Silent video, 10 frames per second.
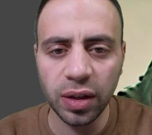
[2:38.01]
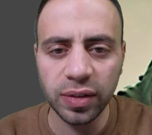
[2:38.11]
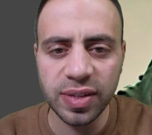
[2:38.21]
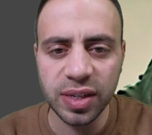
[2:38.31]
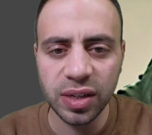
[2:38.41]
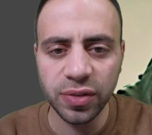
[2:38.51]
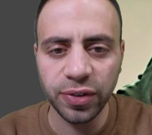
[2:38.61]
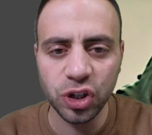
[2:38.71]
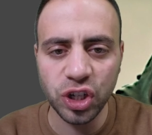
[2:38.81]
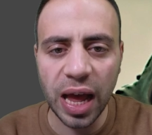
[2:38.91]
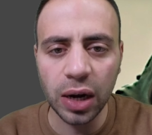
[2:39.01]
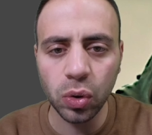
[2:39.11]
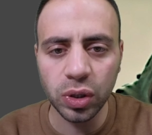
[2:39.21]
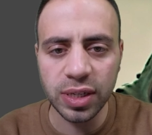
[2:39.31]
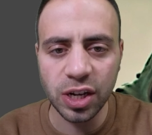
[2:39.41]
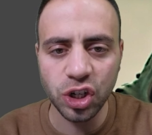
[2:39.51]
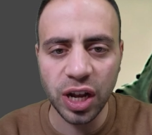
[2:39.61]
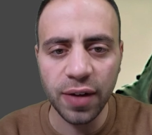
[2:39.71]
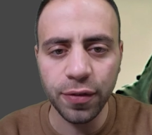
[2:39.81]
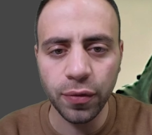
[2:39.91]
diese Verstärkung dieser
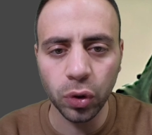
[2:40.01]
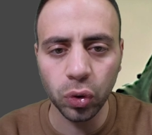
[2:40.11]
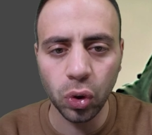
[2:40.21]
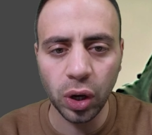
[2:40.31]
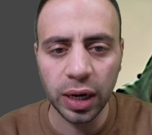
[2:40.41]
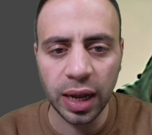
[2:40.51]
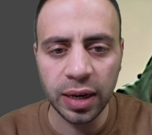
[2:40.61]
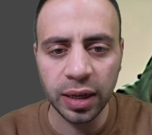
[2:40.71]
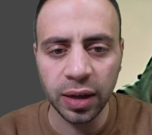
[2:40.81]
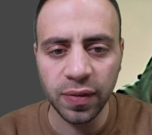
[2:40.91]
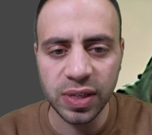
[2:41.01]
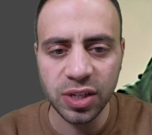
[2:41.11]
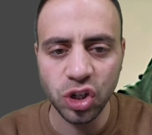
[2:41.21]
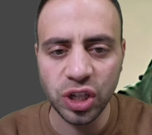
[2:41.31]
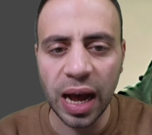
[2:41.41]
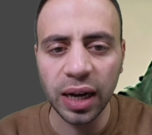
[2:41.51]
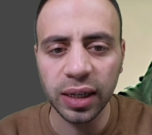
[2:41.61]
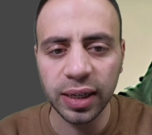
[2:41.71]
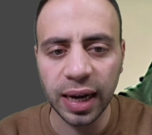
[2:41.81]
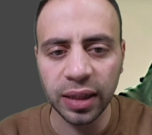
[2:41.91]
Schärfe wirkt nur noch an einigen gewissen
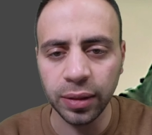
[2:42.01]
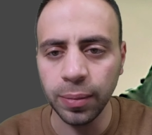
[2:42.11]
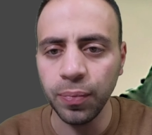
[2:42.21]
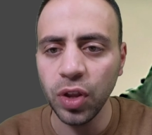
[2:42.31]
starken Kanten.